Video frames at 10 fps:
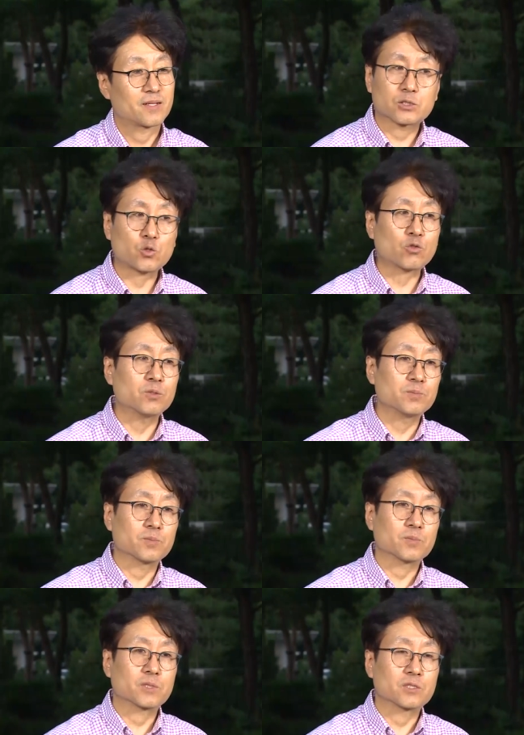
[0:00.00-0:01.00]
그
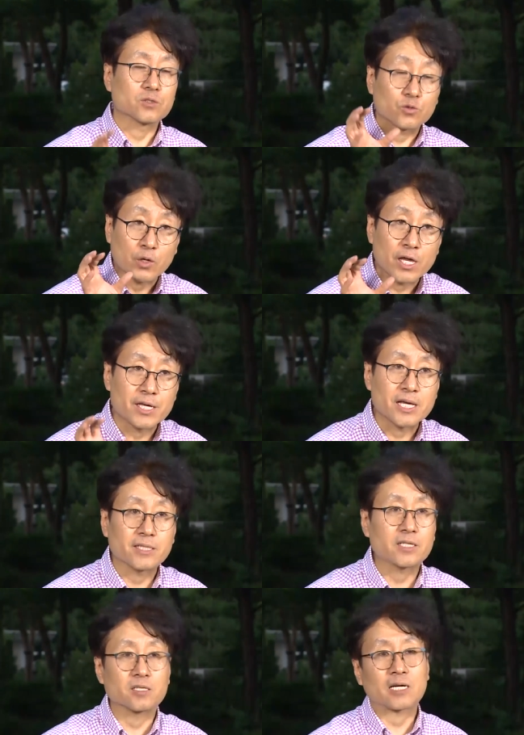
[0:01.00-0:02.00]
조금 그 뇌에
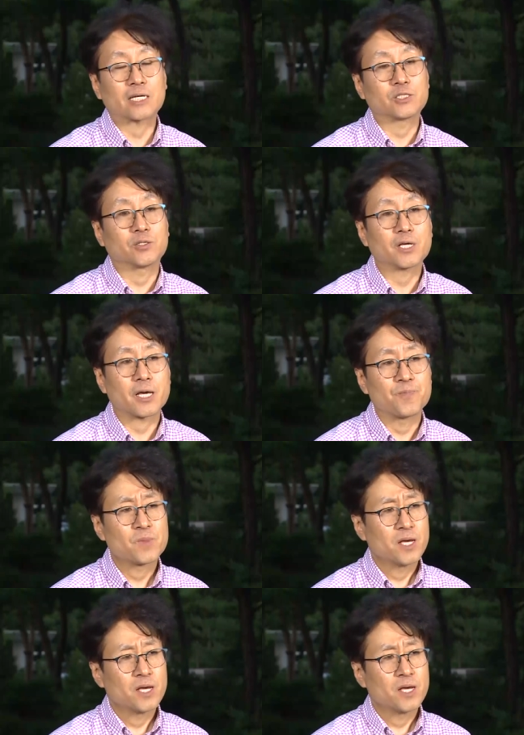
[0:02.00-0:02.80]
대한 얘기를 가기 전에